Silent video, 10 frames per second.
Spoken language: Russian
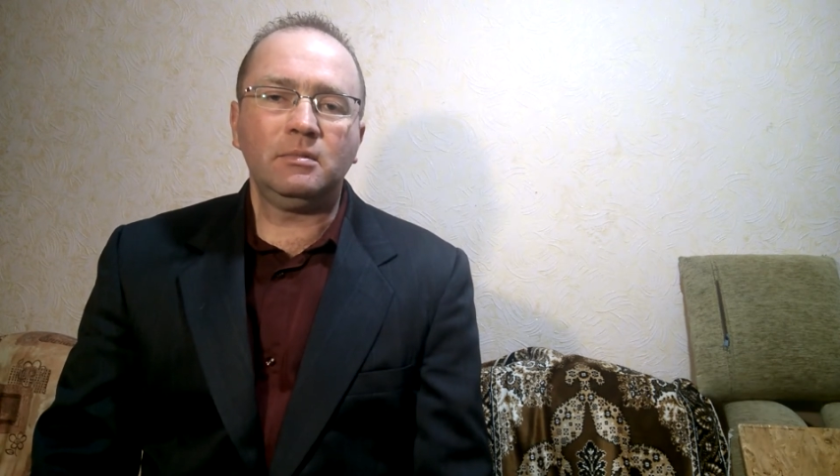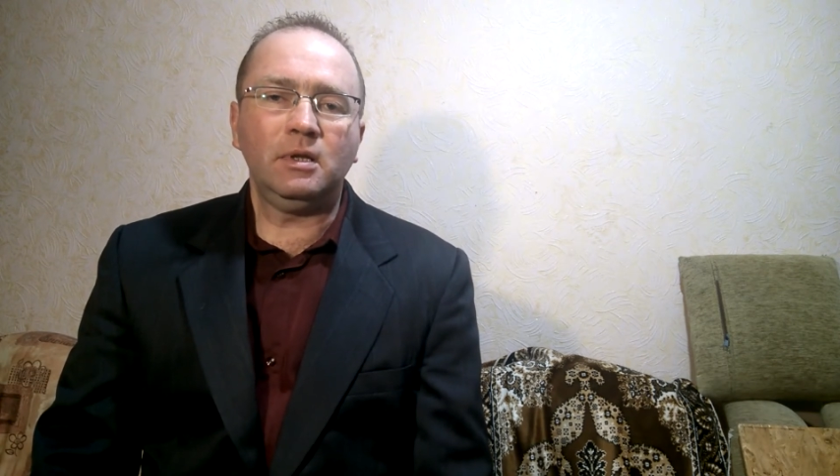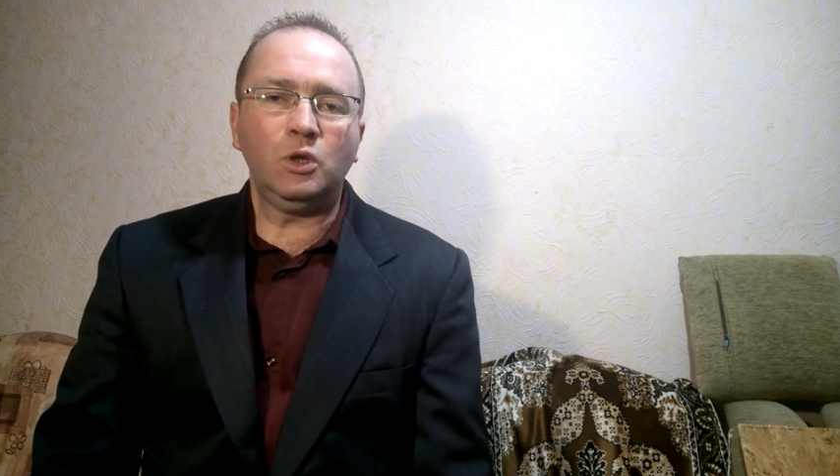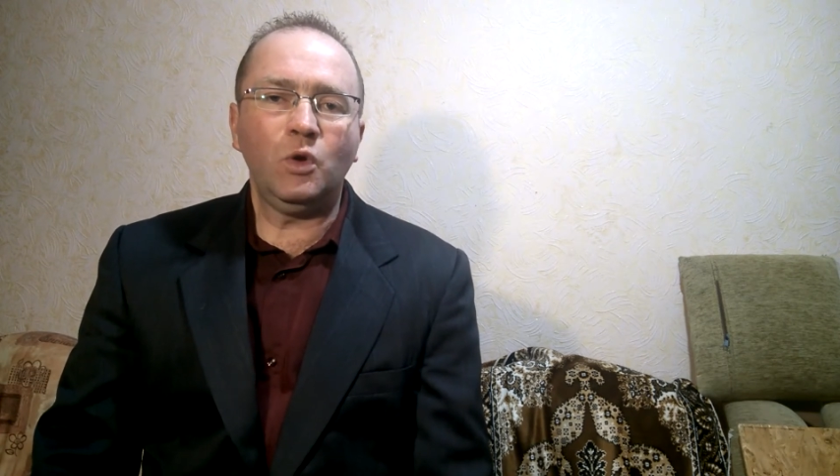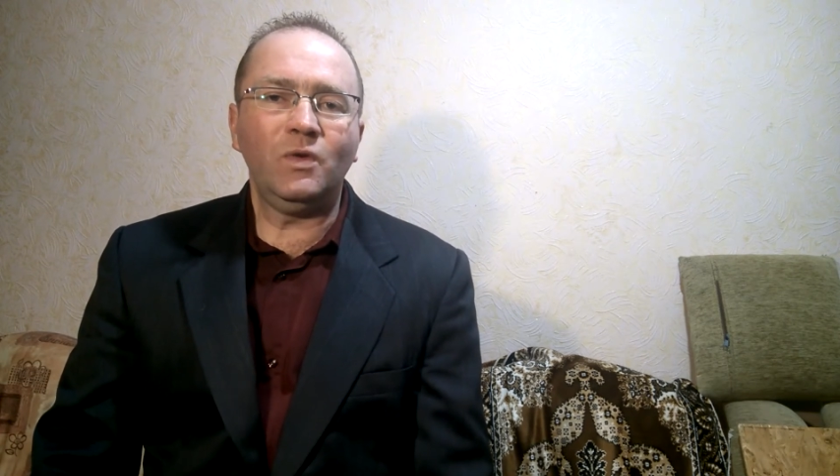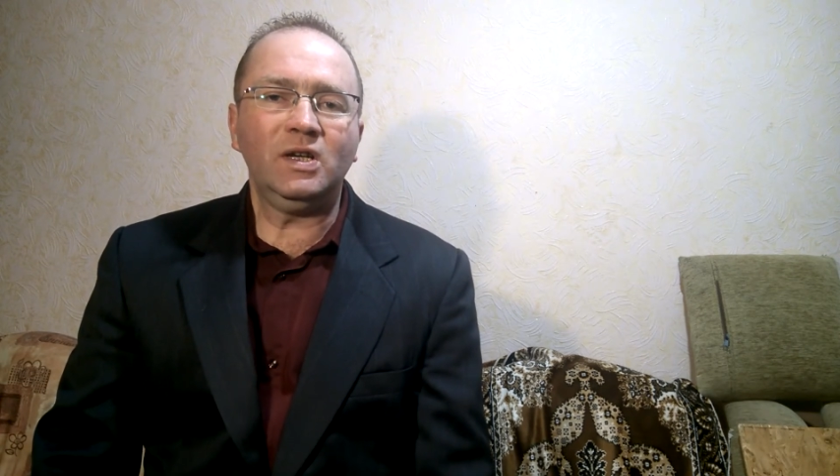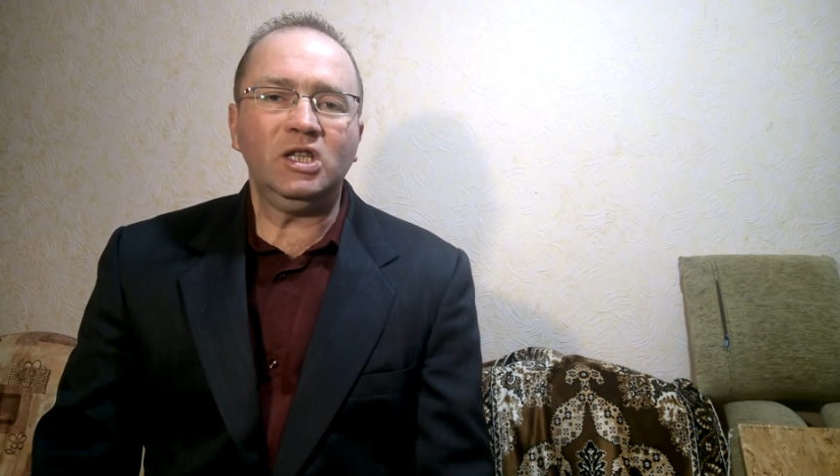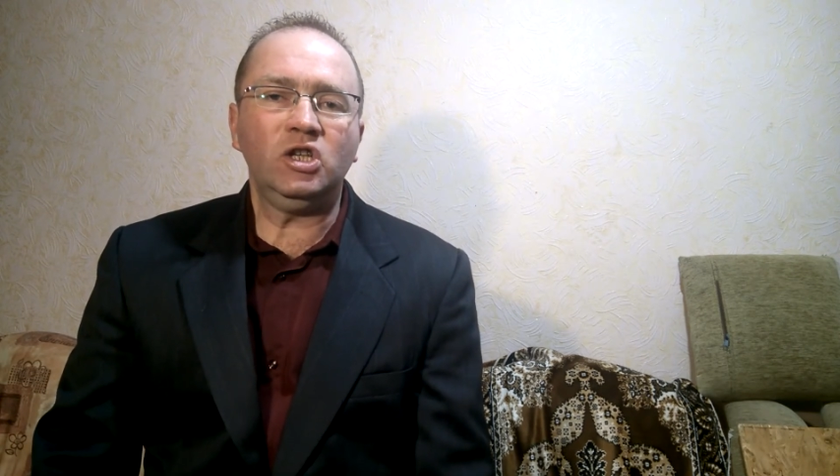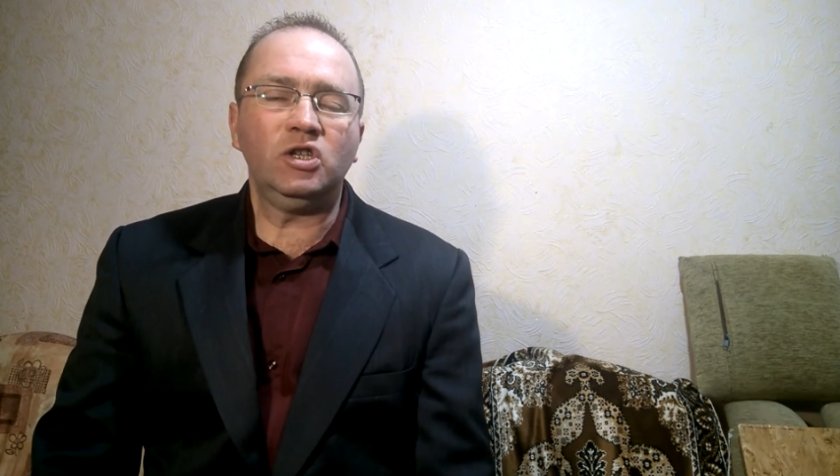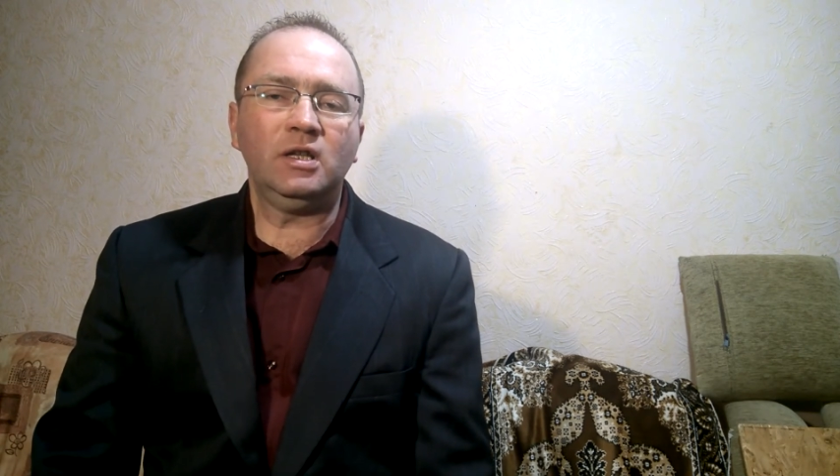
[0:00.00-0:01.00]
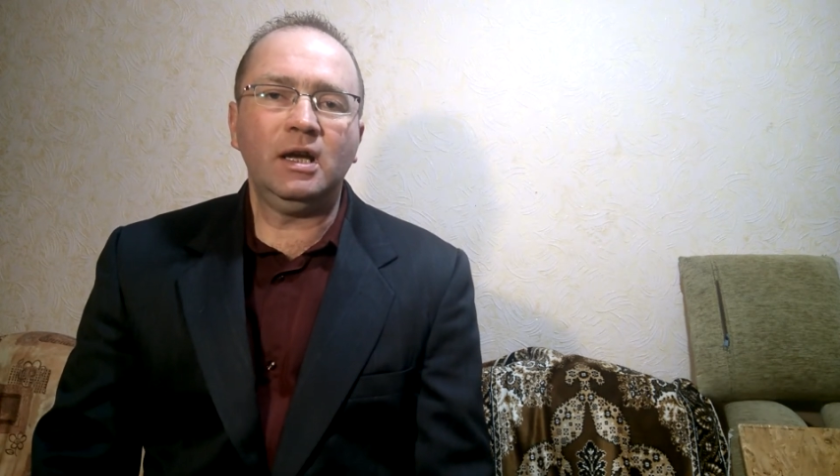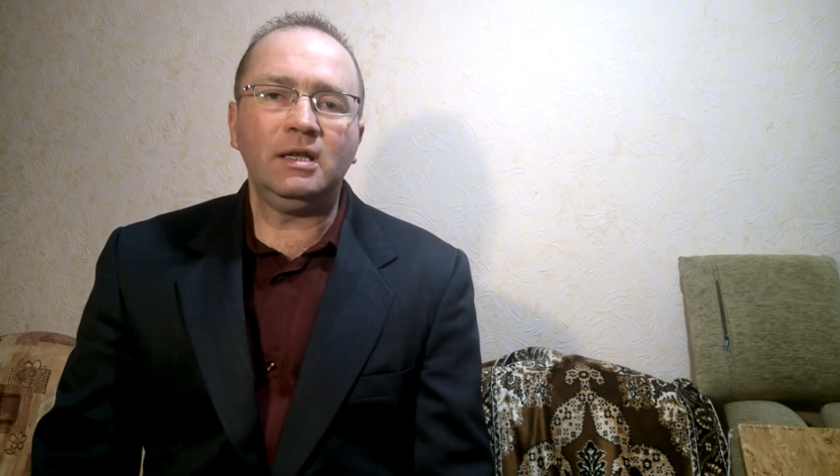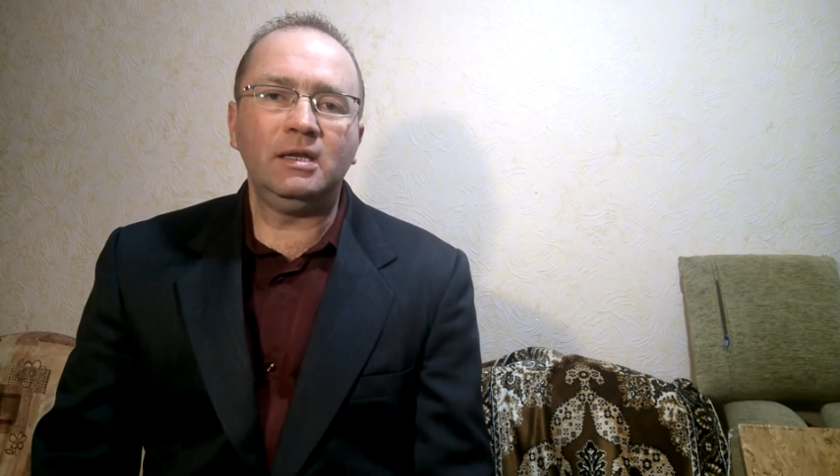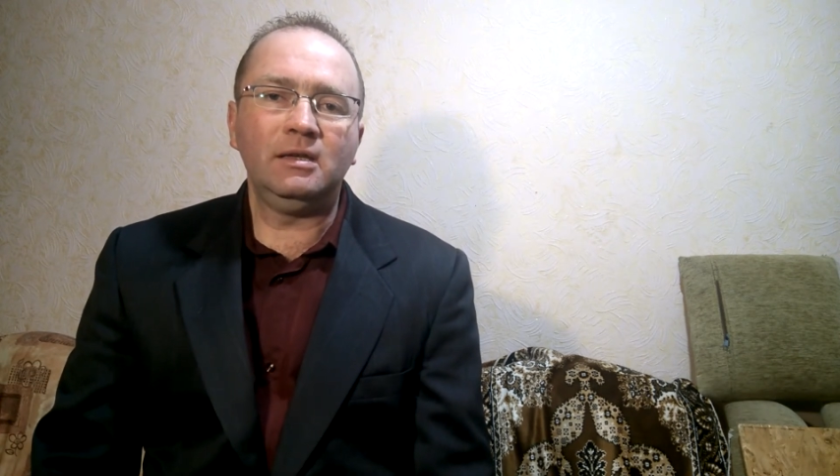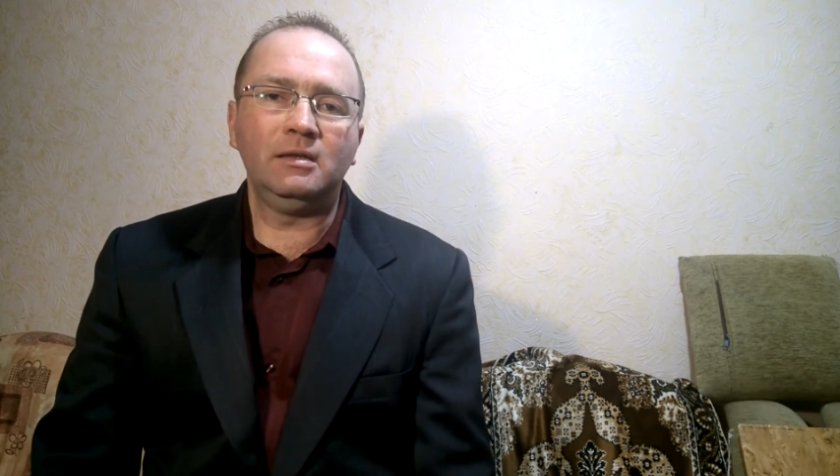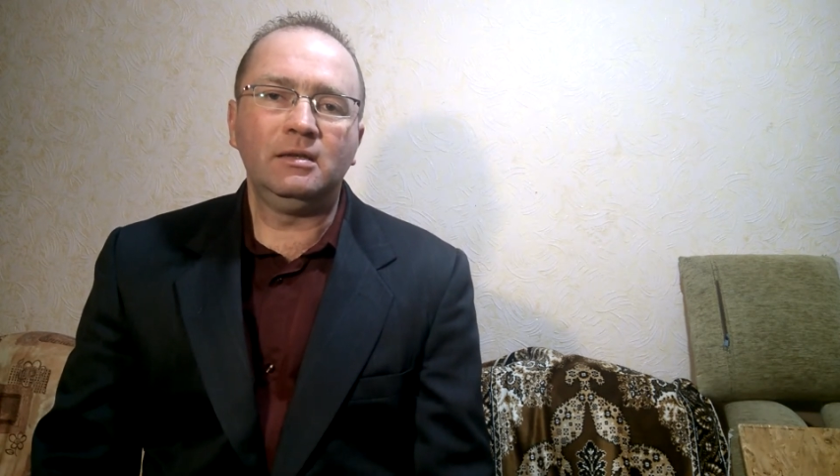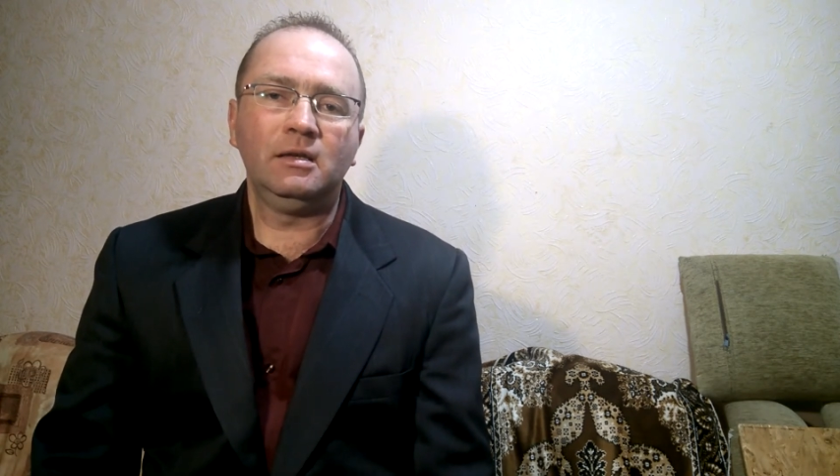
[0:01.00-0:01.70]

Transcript: для новых начинаний,